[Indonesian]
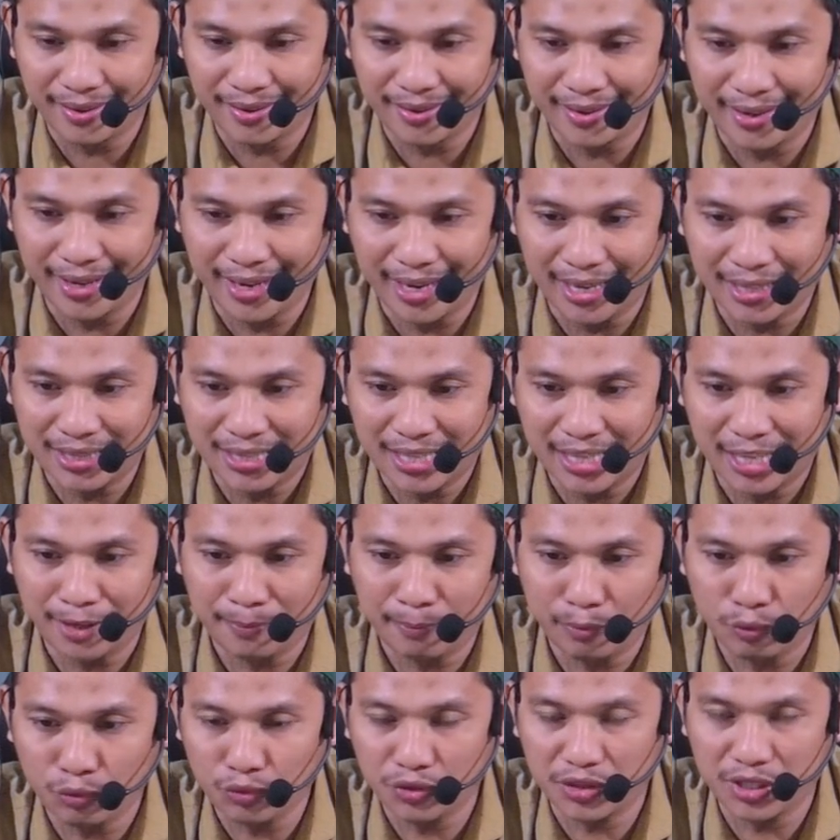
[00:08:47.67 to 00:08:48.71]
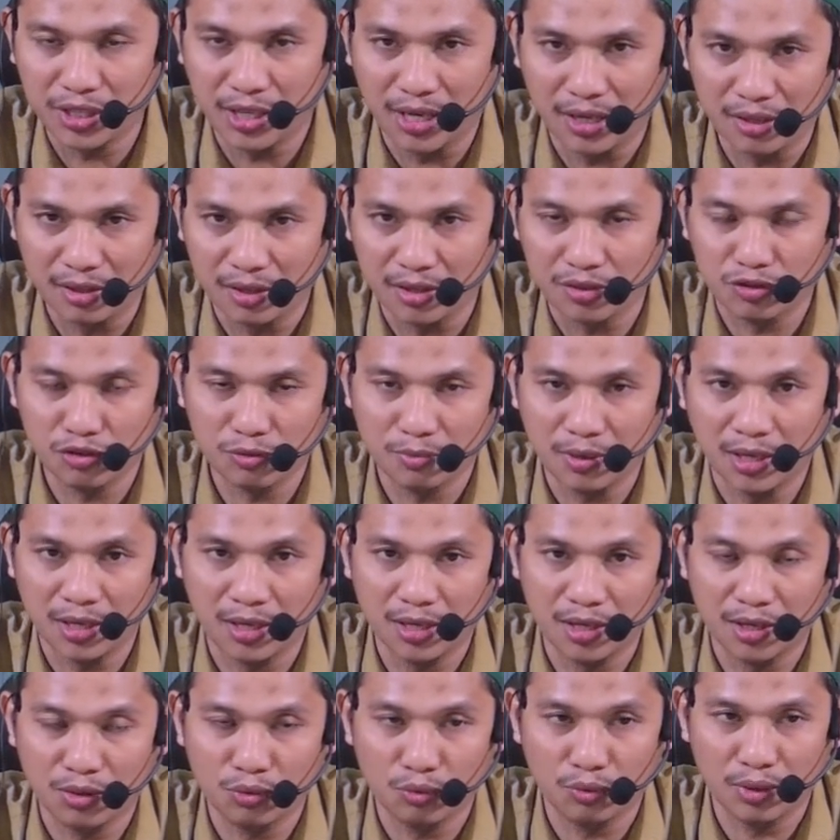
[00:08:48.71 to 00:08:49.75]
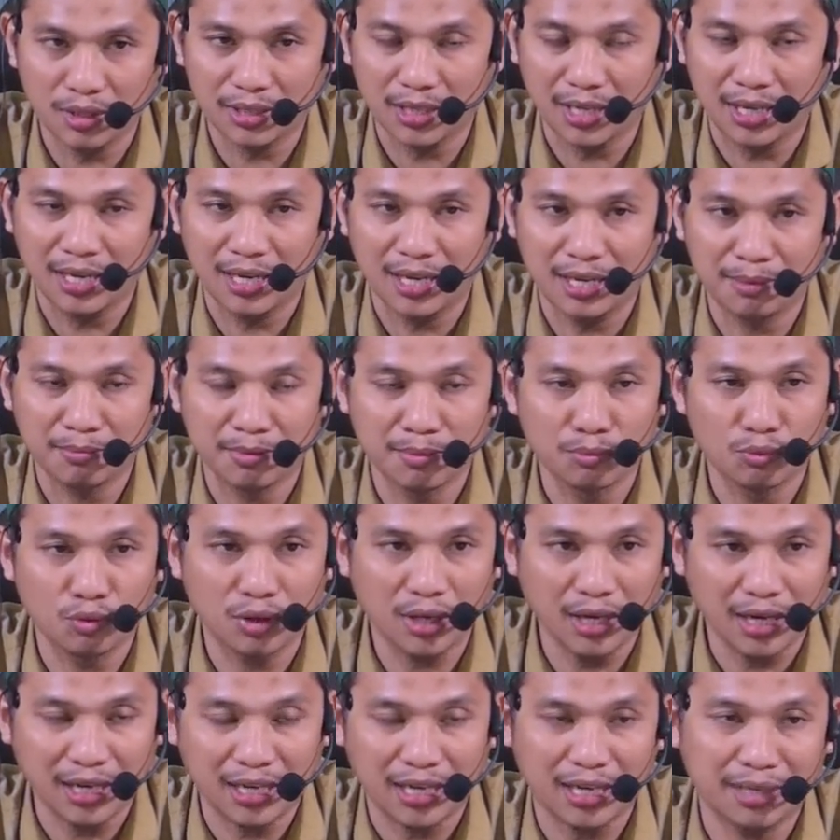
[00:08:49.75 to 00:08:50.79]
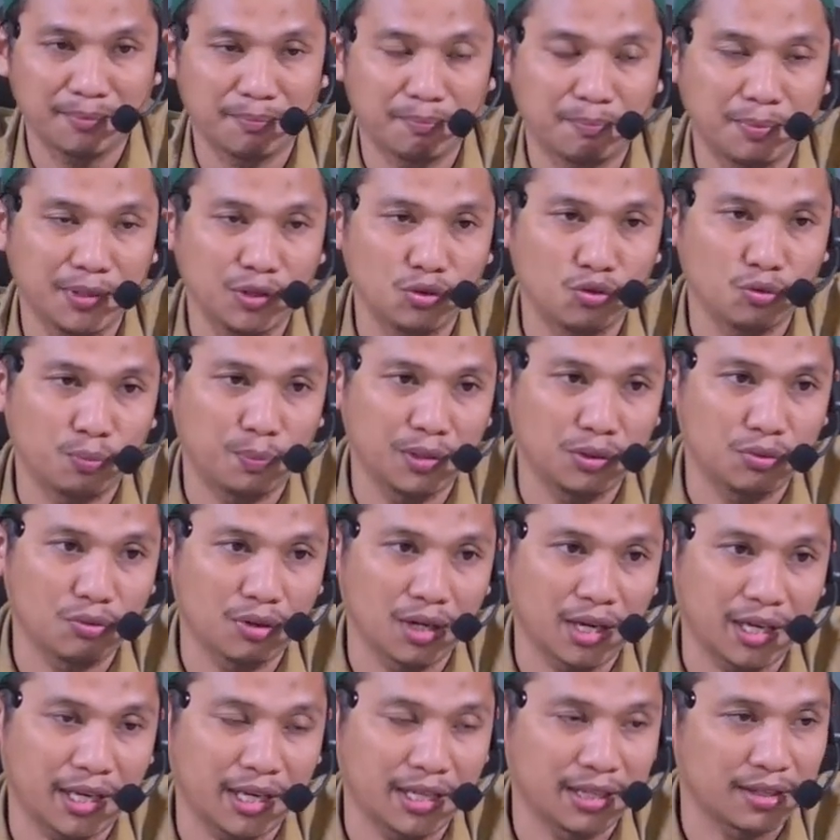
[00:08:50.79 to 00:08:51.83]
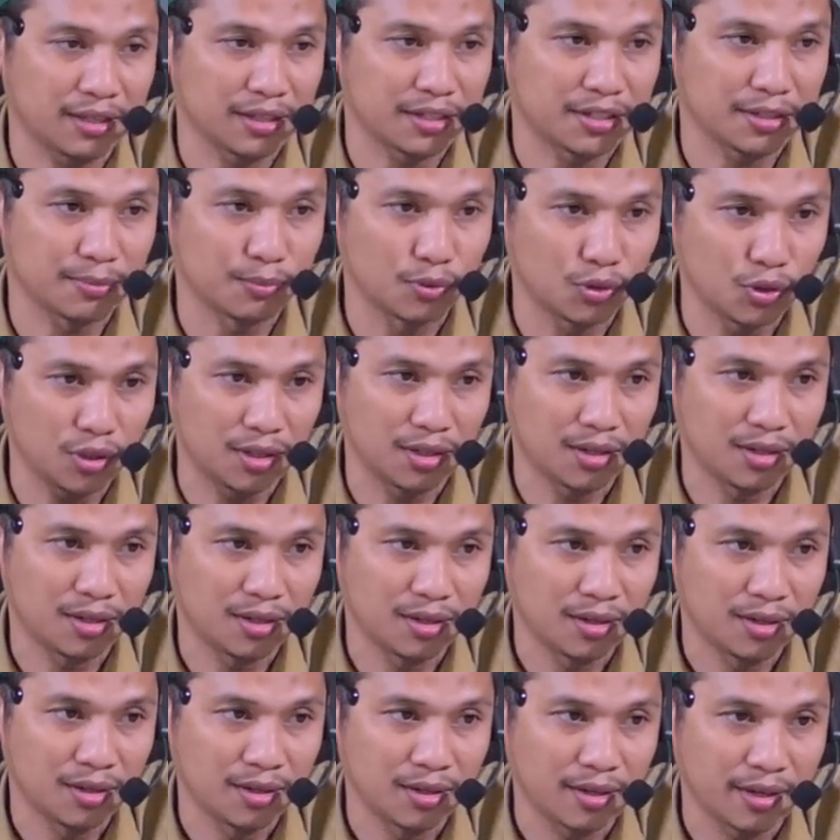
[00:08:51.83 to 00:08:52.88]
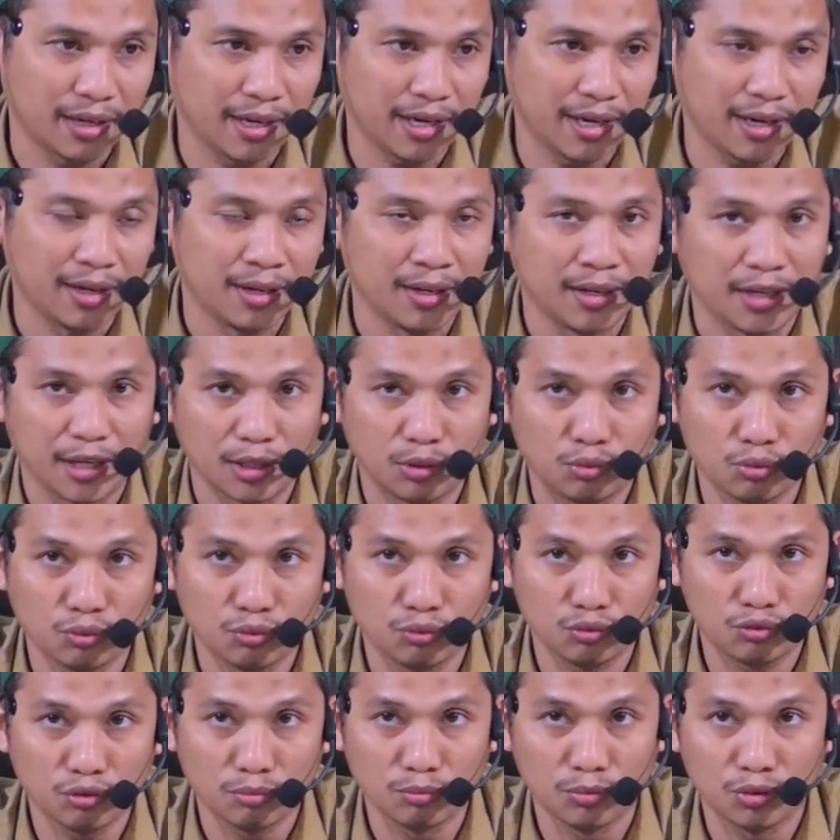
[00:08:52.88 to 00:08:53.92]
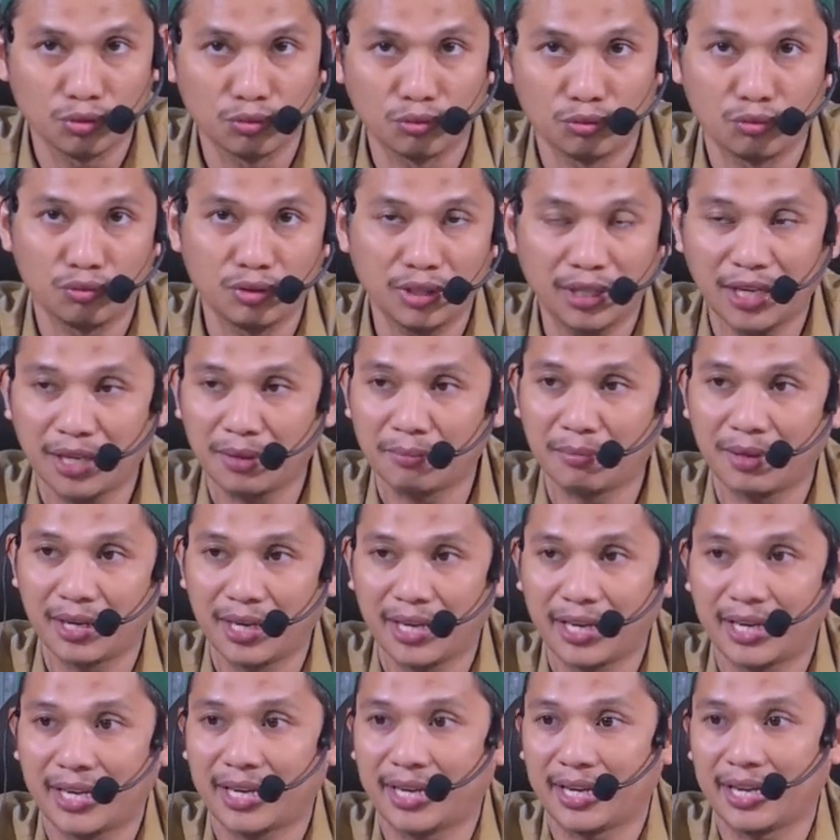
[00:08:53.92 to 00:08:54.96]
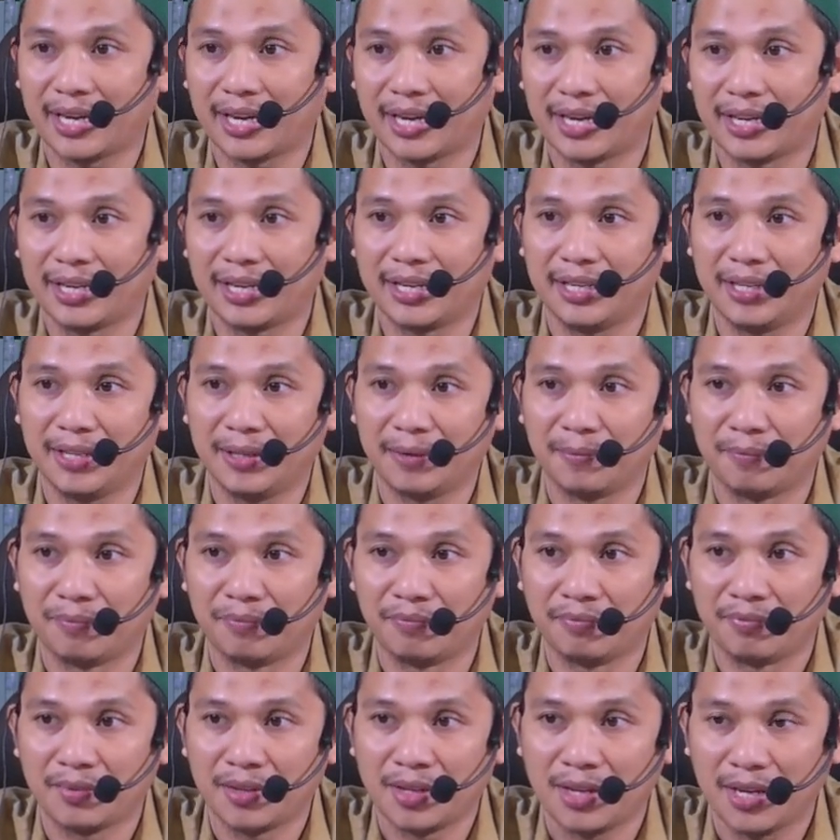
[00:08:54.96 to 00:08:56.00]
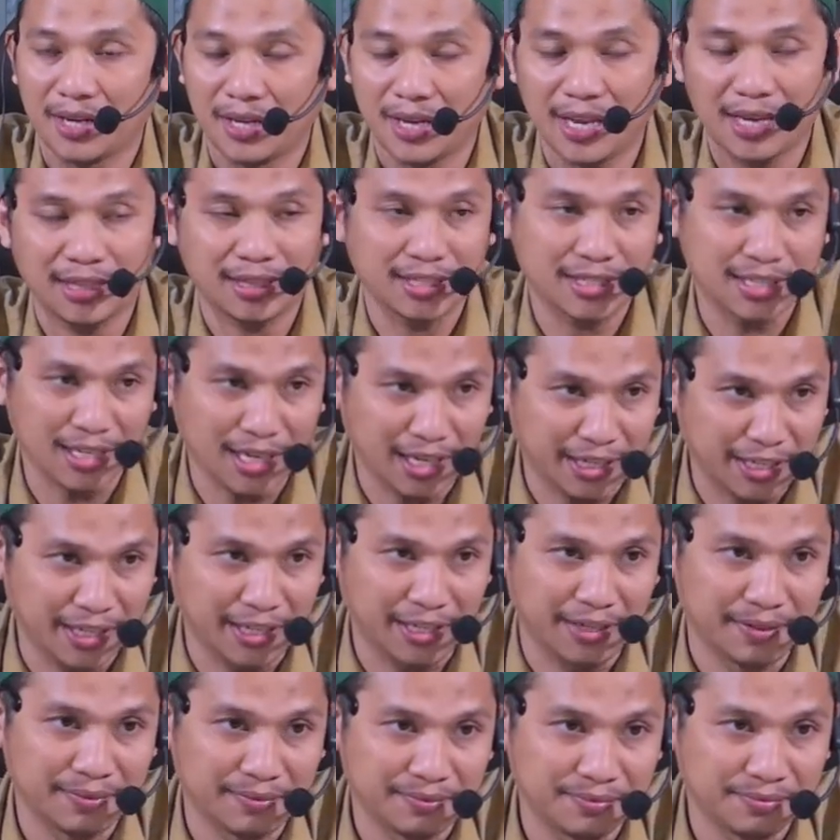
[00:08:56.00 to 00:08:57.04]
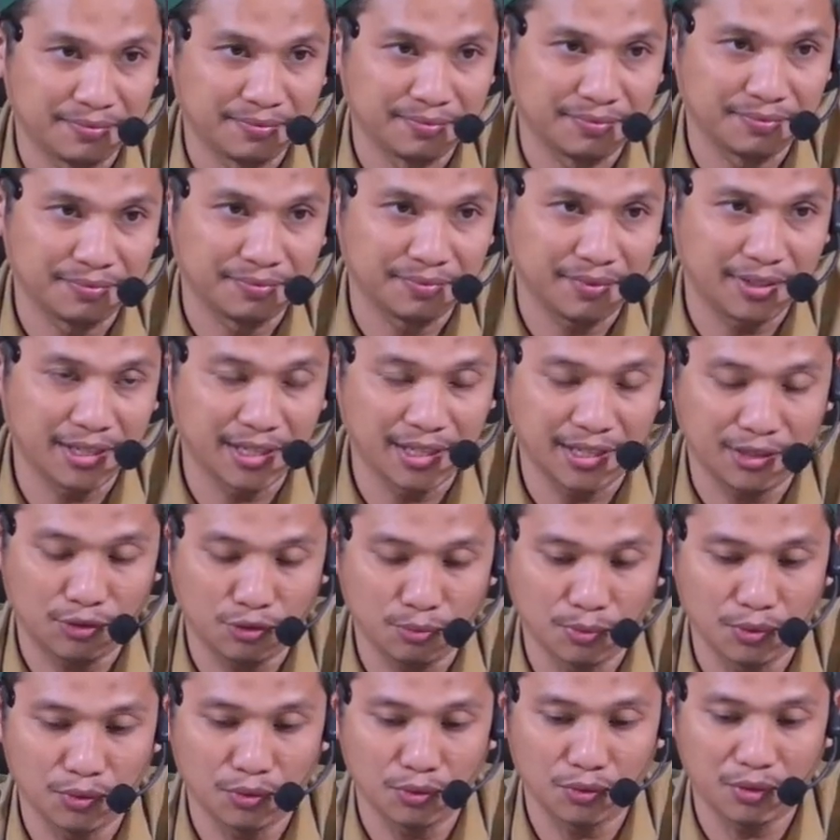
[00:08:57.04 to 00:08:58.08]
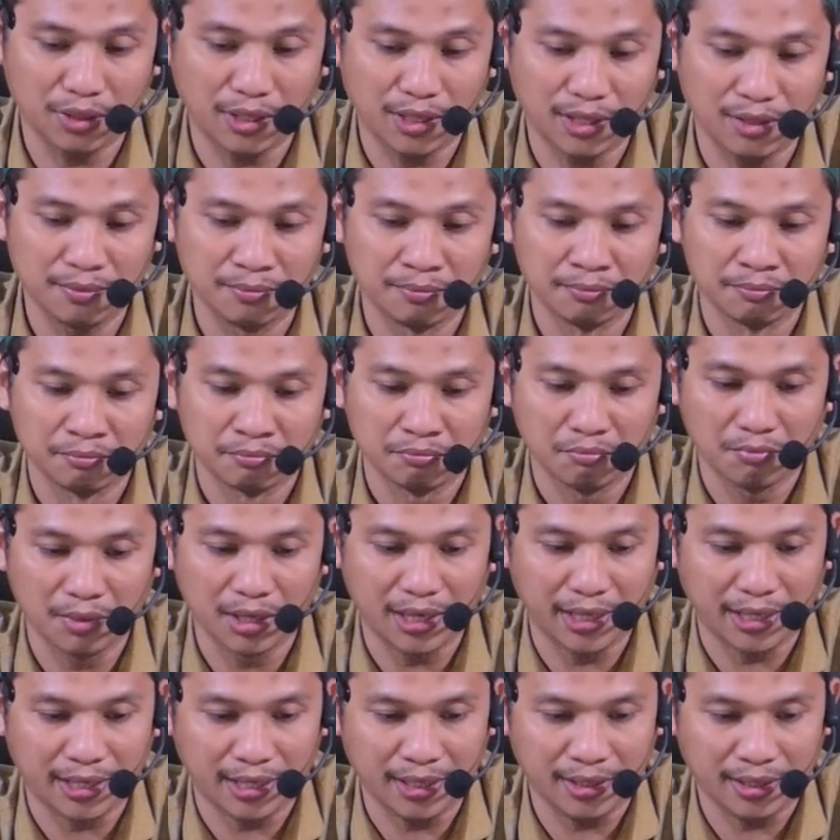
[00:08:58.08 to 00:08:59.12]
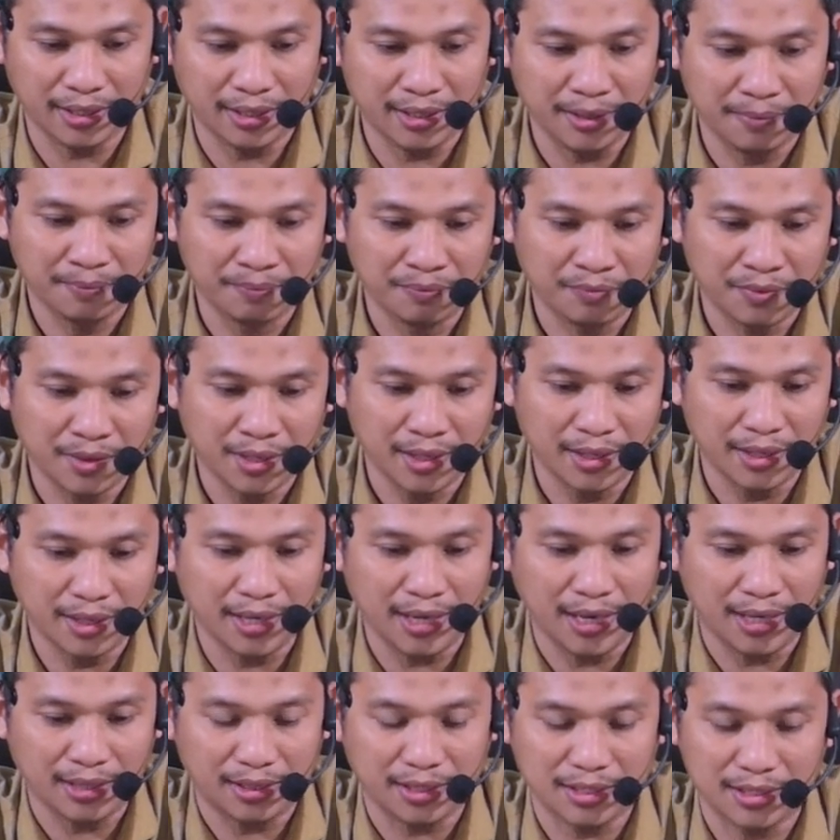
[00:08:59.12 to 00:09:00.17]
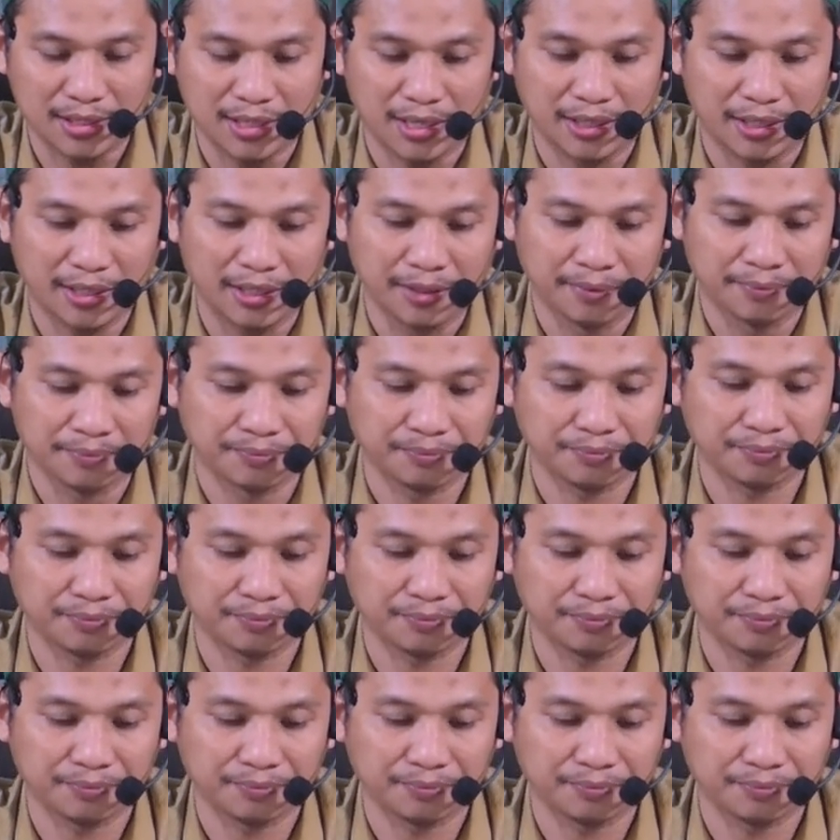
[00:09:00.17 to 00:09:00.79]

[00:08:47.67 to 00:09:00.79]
di antara fungsi Allah Subhanahu wa taala membukakan pintu-pintu langit tersebut, ya, itu untuk menurunkan malaikat yang ada di di atas langit. Ya, itu menurunkan malaikat di di atas langit.